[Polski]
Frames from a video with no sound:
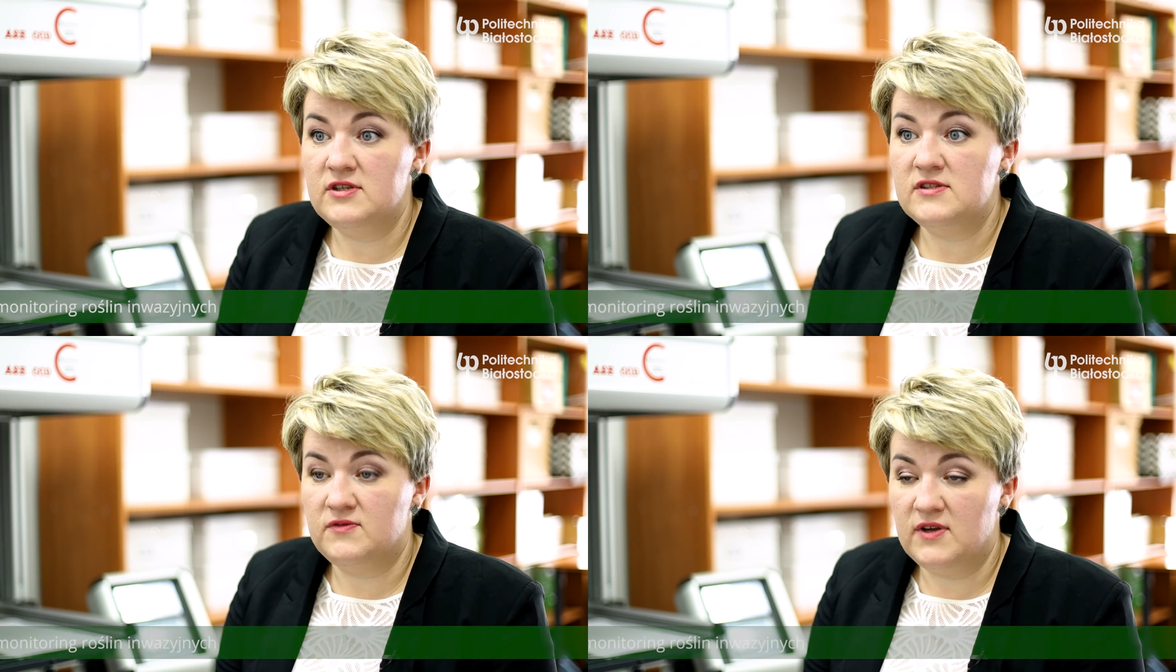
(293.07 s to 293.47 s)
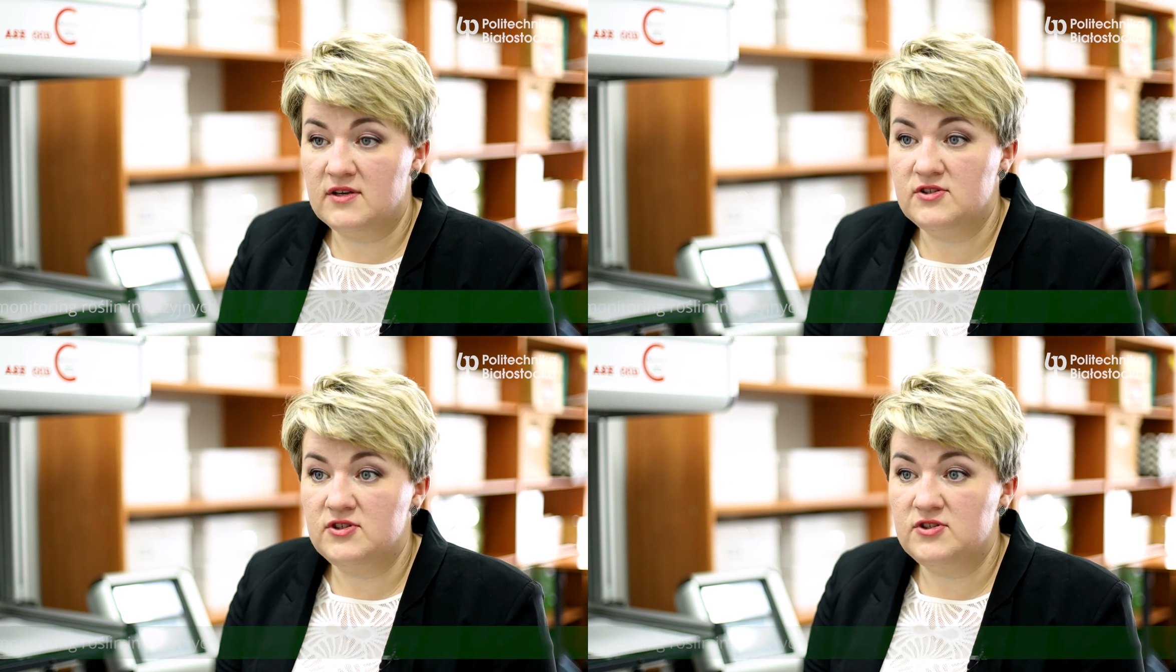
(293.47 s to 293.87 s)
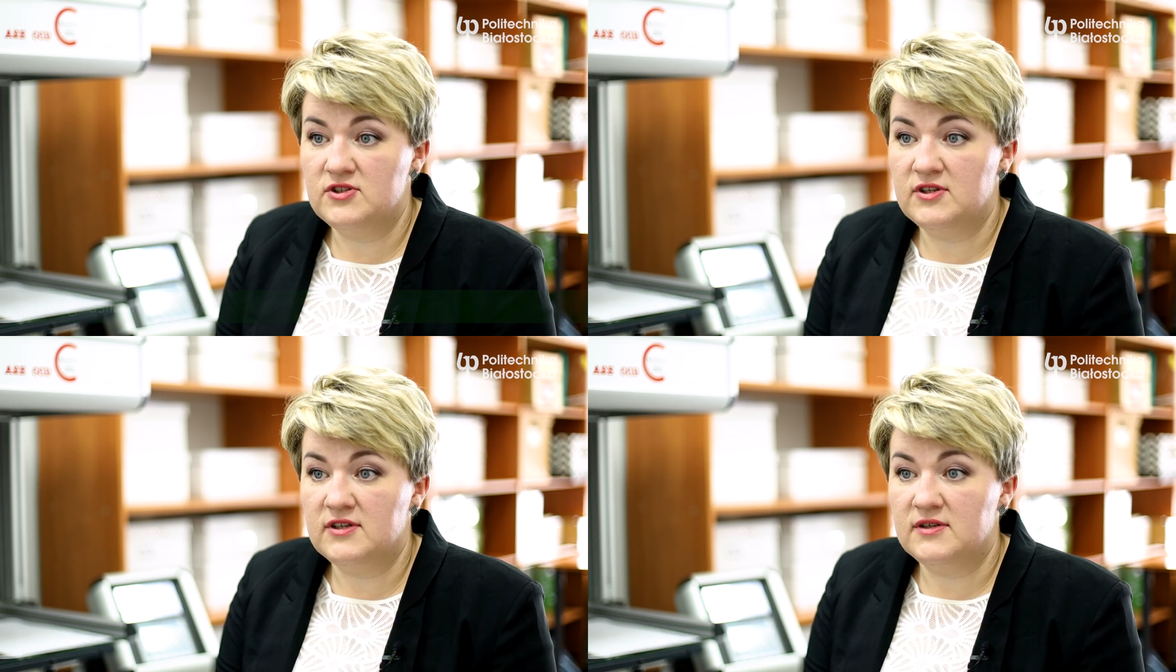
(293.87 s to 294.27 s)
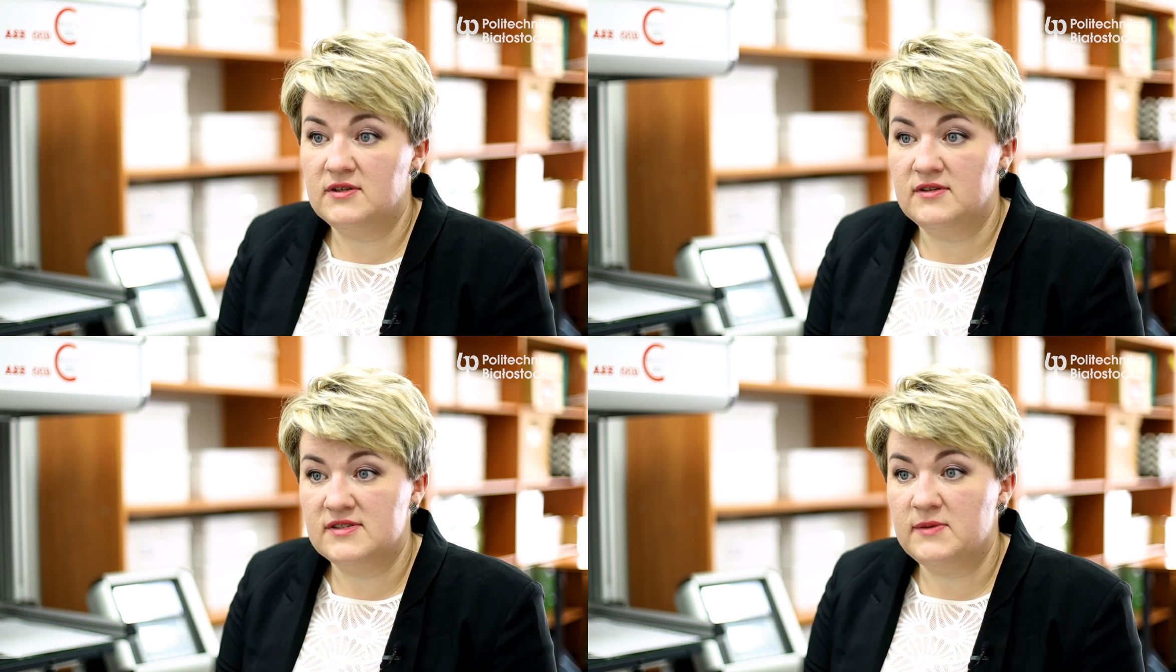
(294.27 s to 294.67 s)
i stwierdzić
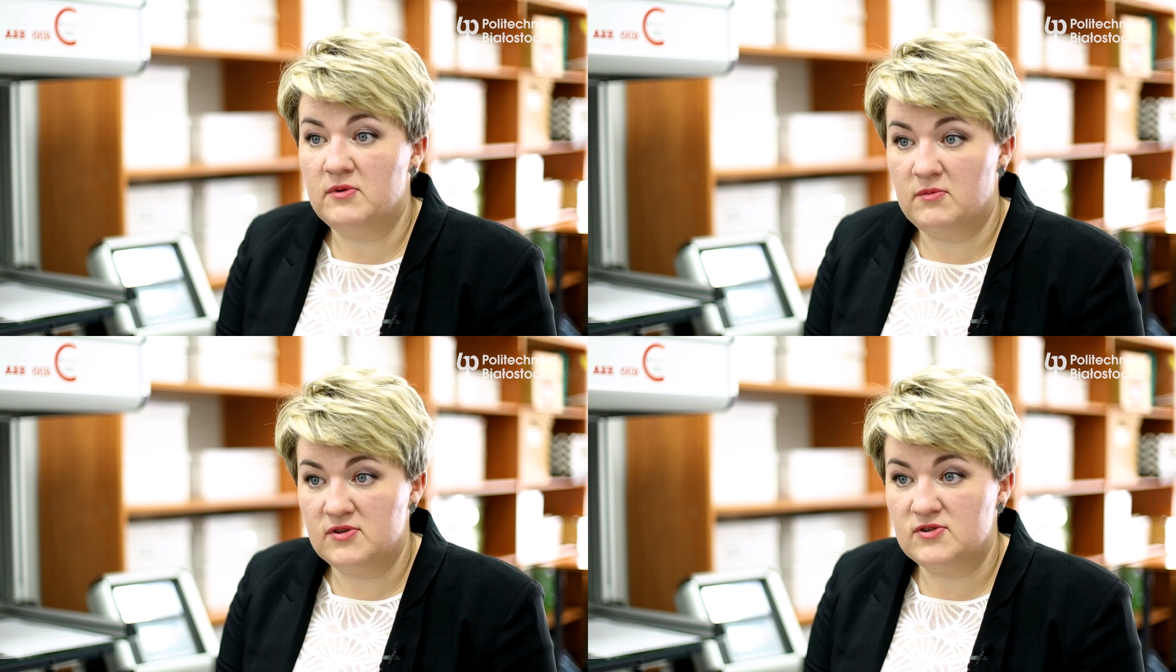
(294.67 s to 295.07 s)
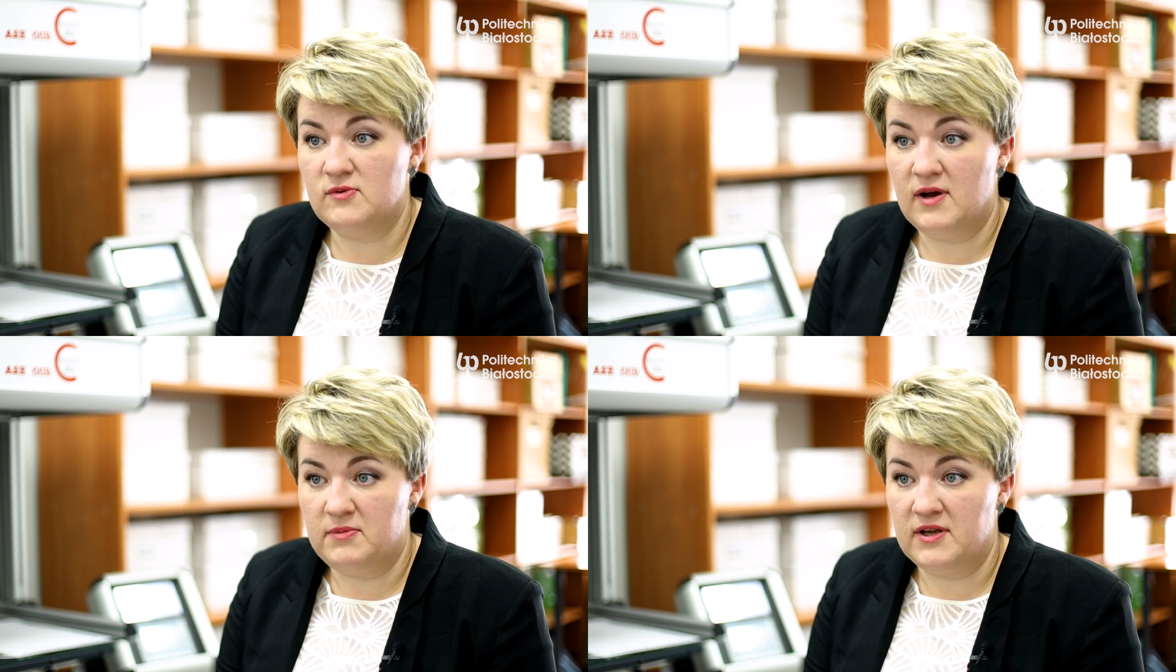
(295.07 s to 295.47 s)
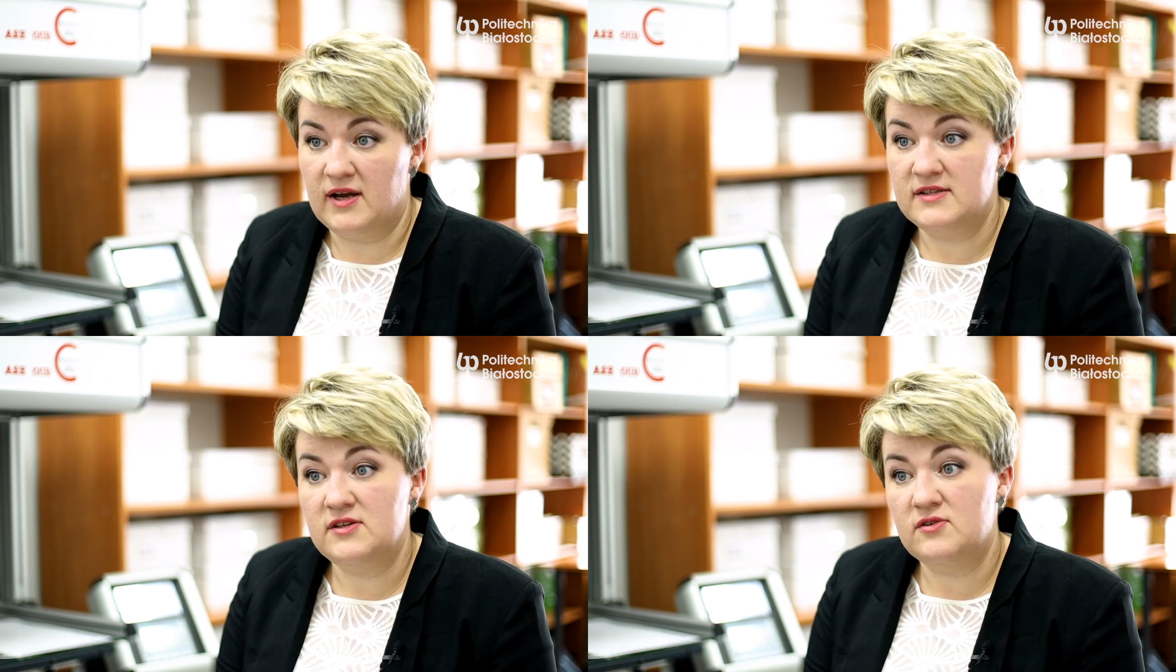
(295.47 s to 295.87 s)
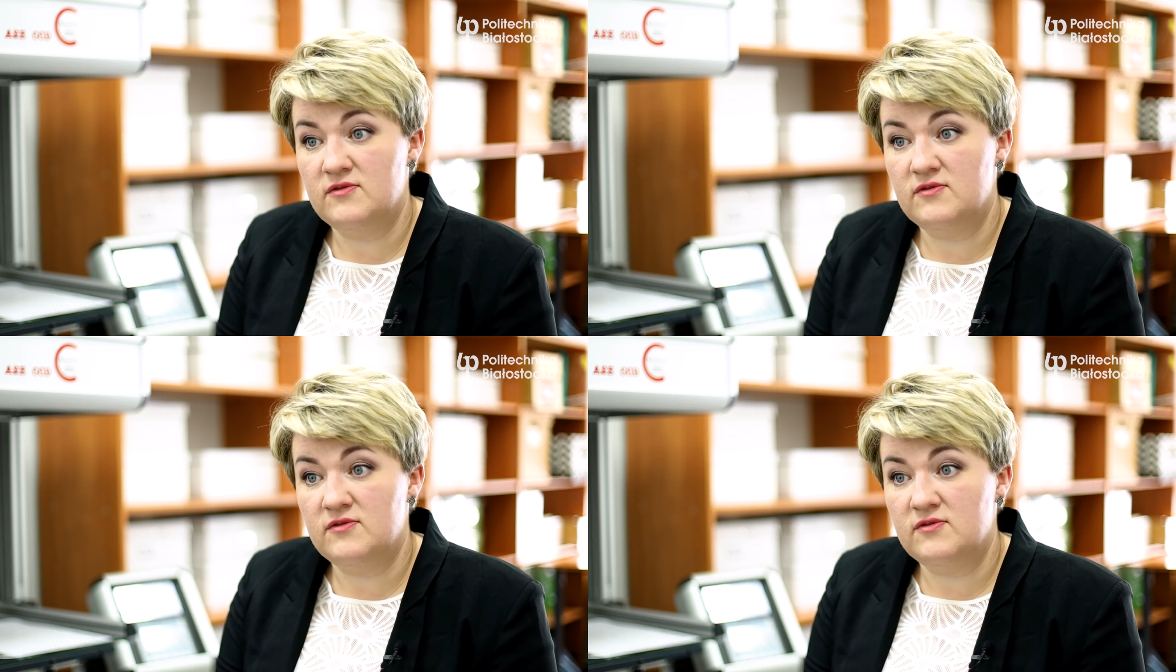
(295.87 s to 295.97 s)
za pomocą aplikacji.